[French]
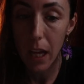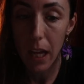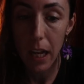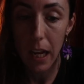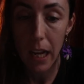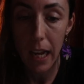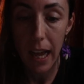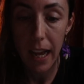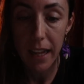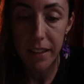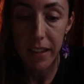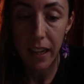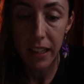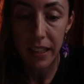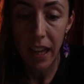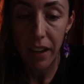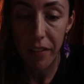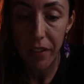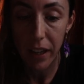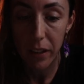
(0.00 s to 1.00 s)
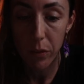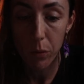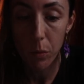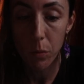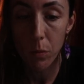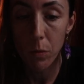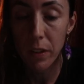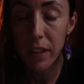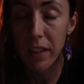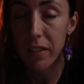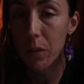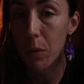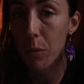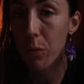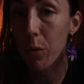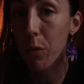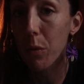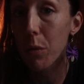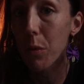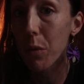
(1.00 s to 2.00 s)
la dernière version en essayant
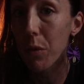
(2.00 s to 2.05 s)
de